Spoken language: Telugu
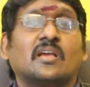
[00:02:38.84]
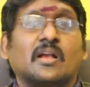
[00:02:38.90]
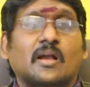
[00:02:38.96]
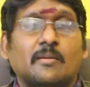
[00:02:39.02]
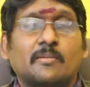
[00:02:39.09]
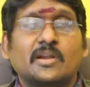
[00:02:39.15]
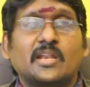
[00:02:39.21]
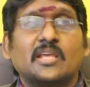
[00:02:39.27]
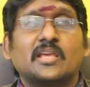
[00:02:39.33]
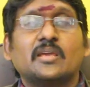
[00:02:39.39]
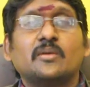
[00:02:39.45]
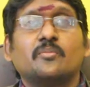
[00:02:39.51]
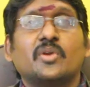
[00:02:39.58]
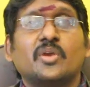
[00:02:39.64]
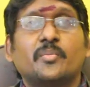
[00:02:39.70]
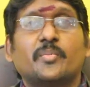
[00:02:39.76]
కాబట్టి
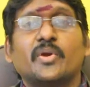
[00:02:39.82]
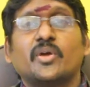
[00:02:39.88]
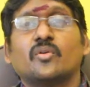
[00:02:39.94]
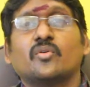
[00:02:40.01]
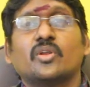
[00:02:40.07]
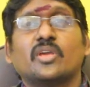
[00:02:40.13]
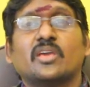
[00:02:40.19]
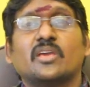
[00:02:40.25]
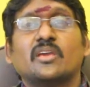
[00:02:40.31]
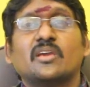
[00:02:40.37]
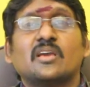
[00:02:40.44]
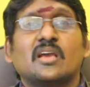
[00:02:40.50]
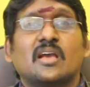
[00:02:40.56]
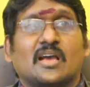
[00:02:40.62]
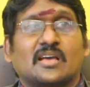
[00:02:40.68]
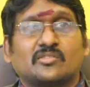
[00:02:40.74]
మీ పేరుని
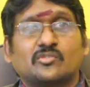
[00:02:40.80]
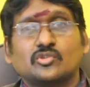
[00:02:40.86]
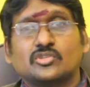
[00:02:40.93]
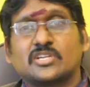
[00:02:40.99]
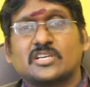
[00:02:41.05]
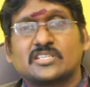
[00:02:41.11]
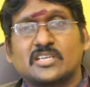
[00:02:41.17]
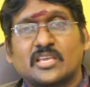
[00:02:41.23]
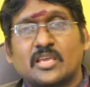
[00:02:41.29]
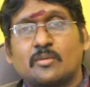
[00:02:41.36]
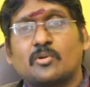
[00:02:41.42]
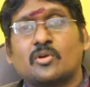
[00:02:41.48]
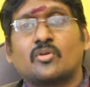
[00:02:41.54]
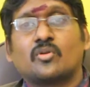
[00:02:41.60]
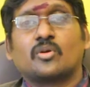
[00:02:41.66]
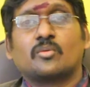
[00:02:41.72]
అదృష్ట
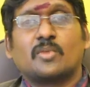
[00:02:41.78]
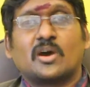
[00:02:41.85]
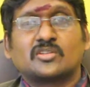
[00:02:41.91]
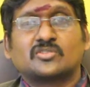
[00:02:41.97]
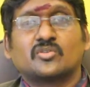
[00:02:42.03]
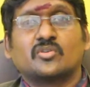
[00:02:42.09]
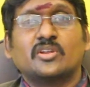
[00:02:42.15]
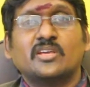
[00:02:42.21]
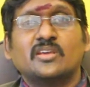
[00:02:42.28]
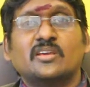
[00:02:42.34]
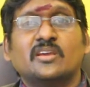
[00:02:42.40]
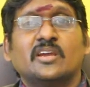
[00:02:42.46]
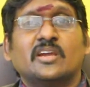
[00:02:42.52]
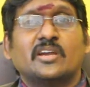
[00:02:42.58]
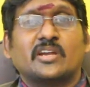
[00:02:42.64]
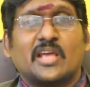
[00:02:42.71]
సంఖ్యాబలంలోకి మార్చుకొని
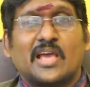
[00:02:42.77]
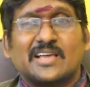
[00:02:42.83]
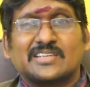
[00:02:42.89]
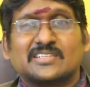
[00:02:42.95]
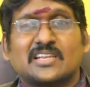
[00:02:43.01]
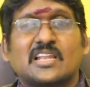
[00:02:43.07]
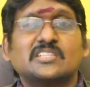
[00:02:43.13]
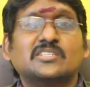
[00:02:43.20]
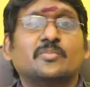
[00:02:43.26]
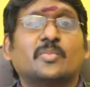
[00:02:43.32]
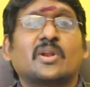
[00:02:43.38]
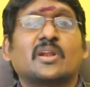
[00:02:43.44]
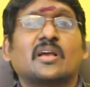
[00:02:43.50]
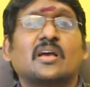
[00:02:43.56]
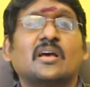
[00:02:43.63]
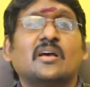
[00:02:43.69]
ఇటు ఆస్ట్రాలజీ
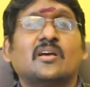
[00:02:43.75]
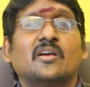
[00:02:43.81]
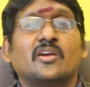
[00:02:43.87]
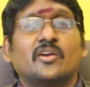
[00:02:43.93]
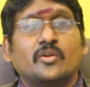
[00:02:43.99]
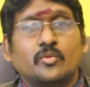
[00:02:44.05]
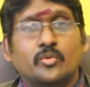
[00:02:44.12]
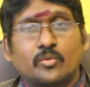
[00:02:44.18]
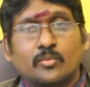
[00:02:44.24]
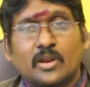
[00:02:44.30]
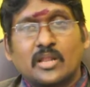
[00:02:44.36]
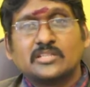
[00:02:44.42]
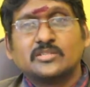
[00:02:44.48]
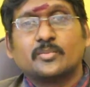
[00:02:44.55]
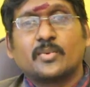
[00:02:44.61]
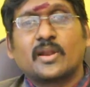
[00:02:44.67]
పరంగా
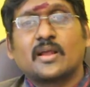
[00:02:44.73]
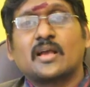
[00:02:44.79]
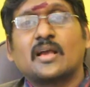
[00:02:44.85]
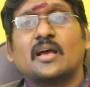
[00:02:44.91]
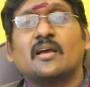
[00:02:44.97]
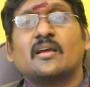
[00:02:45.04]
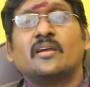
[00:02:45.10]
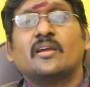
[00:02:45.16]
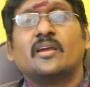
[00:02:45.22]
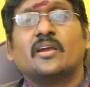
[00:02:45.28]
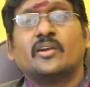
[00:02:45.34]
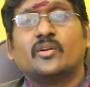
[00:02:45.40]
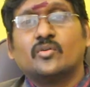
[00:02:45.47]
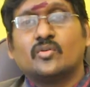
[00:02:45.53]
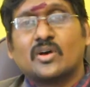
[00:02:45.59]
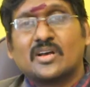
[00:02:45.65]
న్యూమరాలజీ పరంగా
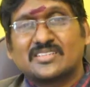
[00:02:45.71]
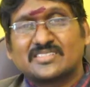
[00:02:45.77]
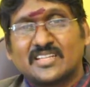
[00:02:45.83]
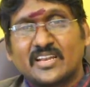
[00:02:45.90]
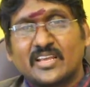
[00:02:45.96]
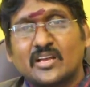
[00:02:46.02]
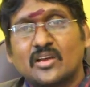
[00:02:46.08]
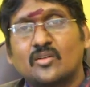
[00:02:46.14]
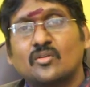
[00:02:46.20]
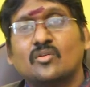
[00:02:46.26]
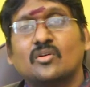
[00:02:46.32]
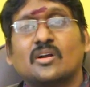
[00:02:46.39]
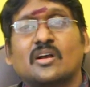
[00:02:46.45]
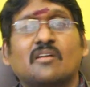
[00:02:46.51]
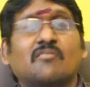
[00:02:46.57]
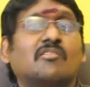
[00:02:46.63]
ఇటు హస్తరేఖలు
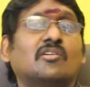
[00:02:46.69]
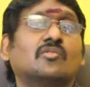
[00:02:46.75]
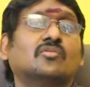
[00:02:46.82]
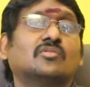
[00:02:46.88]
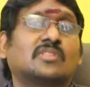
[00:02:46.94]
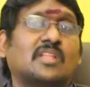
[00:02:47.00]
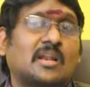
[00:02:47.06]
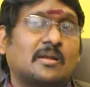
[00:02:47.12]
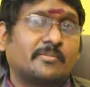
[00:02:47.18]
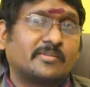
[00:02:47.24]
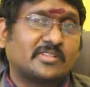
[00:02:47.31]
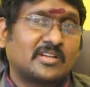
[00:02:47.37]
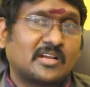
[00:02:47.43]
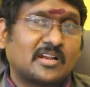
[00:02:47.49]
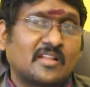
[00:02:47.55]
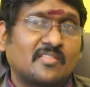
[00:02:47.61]
గవ్వలు
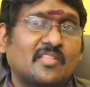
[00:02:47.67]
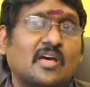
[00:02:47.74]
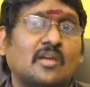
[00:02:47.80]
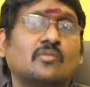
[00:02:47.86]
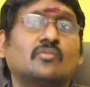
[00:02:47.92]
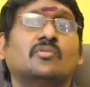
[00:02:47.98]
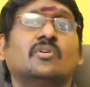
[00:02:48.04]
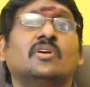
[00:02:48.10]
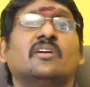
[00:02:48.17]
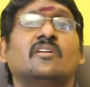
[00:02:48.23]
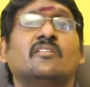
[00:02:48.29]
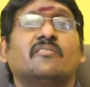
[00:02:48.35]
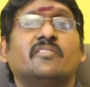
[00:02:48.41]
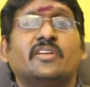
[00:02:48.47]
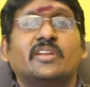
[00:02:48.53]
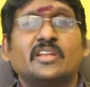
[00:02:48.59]
తాళపత్ర గ్రంథాలు
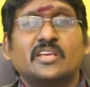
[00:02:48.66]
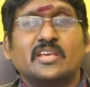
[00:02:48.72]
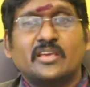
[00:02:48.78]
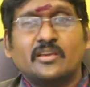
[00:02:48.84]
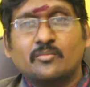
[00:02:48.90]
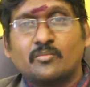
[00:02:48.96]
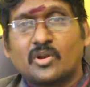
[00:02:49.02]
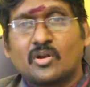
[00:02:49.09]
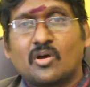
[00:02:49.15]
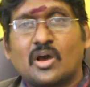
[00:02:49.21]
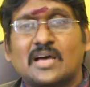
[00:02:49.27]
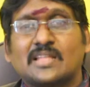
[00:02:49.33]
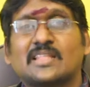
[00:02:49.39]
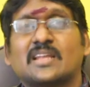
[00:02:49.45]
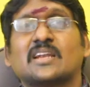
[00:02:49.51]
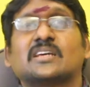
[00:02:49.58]
వీటిని మనం
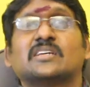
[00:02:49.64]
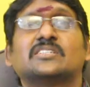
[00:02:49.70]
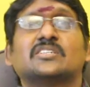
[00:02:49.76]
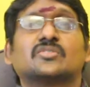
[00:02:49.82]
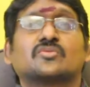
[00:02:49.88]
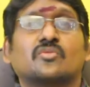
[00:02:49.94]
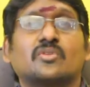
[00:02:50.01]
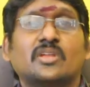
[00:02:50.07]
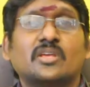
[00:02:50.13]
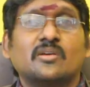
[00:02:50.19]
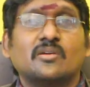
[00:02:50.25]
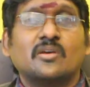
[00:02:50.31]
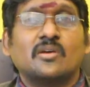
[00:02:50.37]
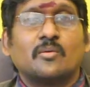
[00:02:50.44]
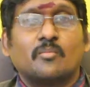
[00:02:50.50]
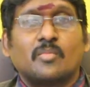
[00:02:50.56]
ఆధారంగా చేసుకొని
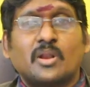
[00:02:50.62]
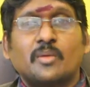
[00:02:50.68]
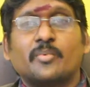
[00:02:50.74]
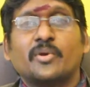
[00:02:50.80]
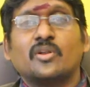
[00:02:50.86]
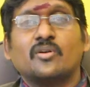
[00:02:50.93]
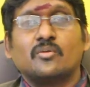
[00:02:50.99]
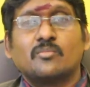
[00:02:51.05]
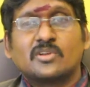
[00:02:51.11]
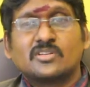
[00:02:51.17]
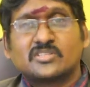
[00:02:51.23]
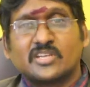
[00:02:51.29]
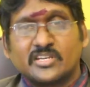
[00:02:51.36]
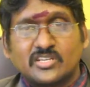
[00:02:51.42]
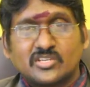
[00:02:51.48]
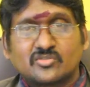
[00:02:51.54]
మన పేరును మనం
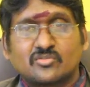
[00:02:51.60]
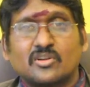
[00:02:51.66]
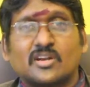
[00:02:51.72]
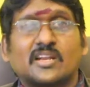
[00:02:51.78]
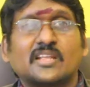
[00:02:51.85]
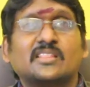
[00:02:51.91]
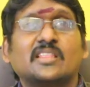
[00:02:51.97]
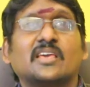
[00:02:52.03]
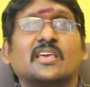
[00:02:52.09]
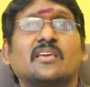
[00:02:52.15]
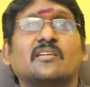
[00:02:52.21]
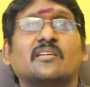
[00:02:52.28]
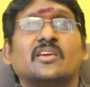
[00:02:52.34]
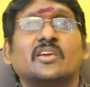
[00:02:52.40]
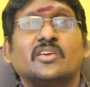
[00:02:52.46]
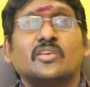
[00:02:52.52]
సరి చేసుకున్నట్టయితే
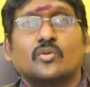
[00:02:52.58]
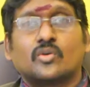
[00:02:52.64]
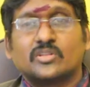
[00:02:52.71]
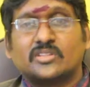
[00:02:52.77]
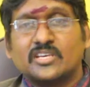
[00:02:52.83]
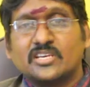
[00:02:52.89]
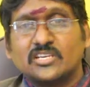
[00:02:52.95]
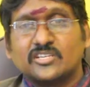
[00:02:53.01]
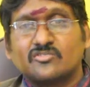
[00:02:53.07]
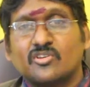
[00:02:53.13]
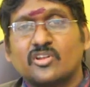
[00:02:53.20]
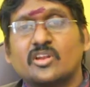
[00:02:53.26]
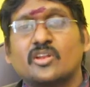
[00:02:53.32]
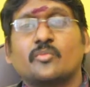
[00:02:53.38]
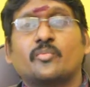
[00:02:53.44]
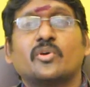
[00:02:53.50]
ఈ యొక్క
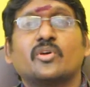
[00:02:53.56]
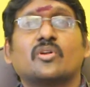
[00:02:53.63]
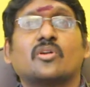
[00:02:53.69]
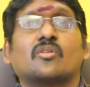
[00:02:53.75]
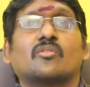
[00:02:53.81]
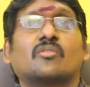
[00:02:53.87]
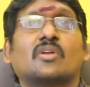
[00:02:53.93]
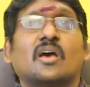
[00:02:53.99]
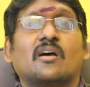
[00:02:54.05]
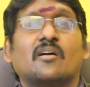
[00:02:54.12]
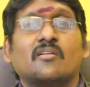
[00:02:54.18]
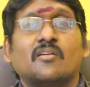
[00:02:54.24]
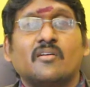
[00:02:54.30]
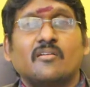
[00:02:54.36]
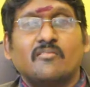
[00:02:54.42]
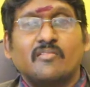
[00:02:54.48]
తేజస్వి పేరును కూడా
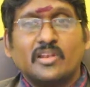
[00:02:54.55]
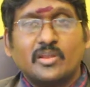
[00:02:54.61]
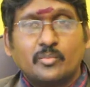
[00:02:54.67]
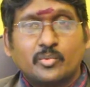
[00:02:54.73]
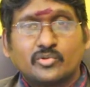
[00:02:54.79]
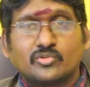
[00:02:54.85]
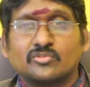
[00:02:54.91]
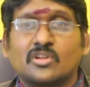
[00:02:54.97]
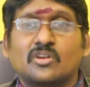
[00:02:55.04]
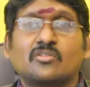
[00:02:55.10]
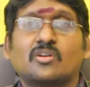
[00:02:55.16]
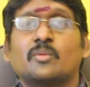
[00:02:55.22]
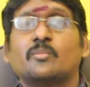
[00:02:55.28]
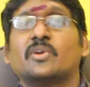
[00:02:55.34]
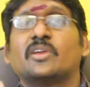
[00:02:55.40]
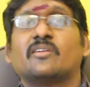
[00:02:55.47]
వెలిగిపోతుందని
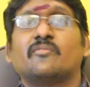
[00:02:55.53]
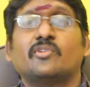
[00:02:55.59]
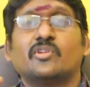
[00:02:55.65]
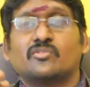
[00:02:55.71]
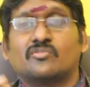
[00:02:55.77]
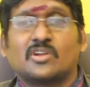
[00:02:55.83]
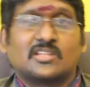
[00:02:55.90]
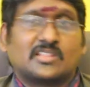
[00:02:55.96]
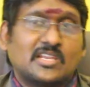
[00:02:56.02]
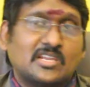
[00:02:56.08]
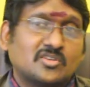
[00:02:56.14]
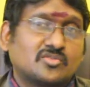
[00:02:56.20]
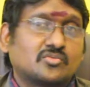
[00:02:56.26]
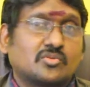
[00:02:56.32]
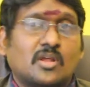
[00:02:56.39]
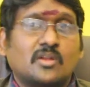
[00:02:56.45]
కూడా మీకు ఈ వీడియో ద్వారా
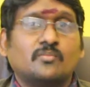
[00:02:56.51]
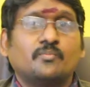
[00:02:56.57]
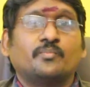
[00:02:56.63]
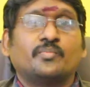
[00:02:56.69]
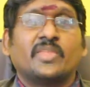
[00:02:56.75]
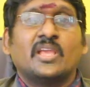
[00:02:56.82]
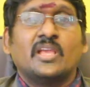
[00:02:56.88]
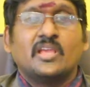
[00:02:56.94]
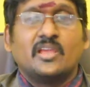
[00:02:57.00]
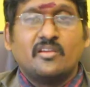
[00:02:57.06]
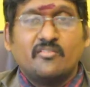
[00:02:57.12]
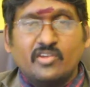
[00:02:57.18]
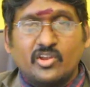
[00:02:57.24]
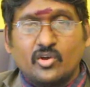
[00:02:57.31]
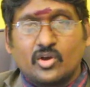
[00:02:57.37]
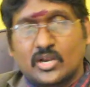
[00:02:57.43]
తెలియజేస్తున్నాను ఈ
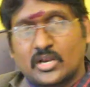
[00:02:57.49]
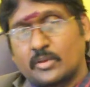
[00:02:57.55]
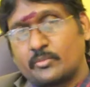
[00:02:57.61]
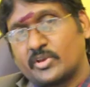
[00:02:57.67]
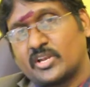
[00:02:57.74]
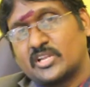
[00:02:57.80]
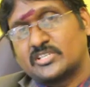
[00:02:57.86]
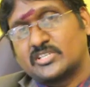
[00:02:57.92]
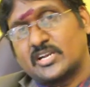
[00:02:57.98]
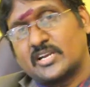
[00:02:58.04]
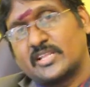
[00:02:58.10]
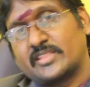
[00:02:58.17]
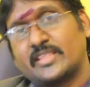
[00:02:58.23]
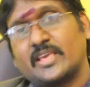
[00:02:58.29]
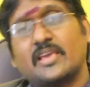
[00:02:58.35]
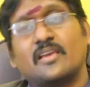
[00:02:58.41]
వీడియో కనుక మీకు
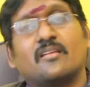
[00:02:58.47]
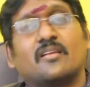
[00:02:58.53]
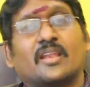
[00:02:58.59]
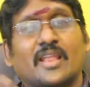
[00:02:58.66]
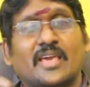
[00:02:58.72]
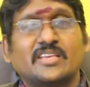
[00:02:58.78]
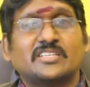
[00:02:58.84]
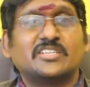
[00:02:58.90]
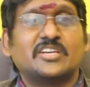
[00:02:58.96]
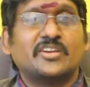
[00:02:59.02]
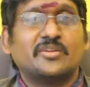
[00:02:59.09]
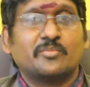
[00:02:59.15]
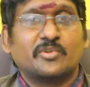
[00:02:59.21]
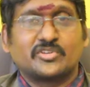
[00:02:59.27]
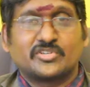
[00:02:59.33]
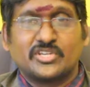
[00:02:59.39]
నచ్చినట్టయితే లైక్
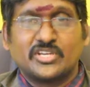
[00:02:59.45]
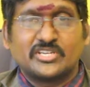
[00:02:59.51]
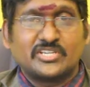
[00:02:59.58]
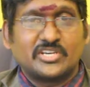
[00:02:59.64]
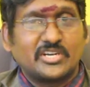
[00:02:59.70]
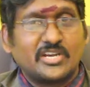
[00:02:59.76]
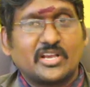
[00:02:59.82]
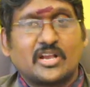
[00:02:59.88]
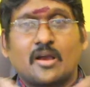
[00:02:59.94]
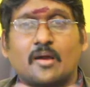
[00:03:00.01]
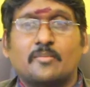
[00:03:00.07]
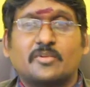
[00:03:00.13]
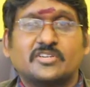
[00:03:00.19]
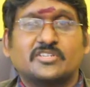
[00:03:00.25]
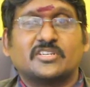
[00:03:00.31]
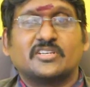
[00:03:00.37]
చేయండి మరి షేర్ చేయండి
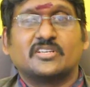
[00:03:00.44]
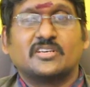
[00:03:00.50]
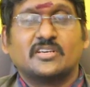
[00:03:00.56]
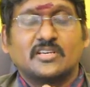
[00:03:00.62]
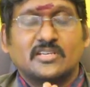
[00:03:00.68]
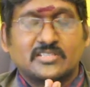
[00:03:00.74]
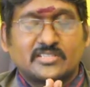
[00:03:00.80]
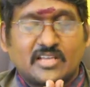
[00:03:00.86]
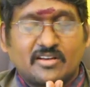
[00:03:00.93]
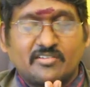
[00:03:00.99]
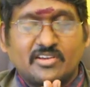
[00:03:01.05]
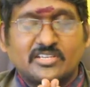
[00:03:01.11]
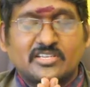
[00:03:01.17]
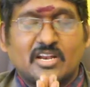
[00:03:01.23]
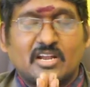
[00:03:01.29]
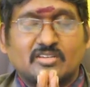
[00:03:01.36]
కామెంట్ చేయండి సర్వే
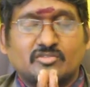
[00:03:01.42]
జనా